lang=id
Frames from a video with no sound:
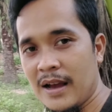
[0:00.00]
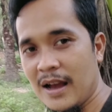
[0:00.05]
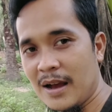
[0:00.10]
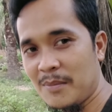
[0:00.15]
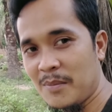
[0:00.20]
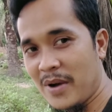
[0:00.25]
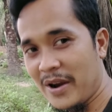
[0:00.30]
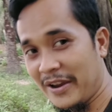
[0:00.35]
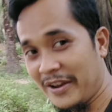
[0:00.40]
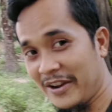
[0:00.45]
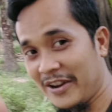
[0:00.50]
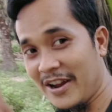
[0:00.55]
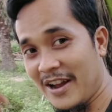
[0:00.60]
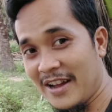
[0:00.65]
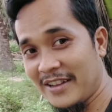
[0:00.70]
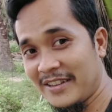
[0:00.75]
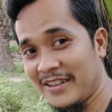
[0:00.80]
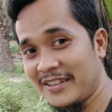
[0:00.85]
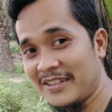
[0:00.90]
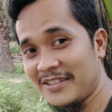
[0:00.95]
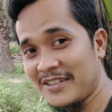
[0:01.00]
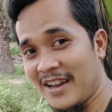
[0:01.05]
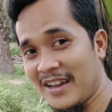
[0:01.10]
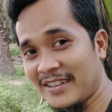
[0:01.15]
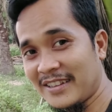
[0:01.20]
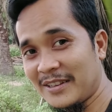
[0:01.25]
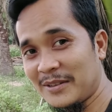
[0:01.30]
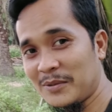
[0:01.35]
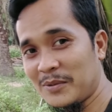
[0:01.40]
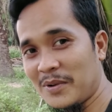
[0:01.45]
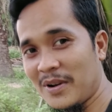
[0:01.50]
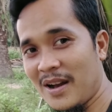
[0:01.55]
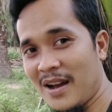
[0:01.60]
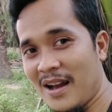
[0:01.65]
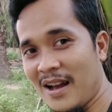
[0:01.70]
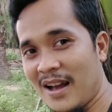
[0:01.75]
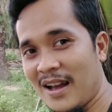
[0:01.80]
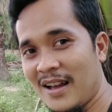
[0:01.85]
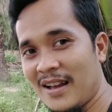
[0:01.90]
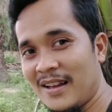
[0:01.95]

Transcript: abang yang ada di sana itu nah,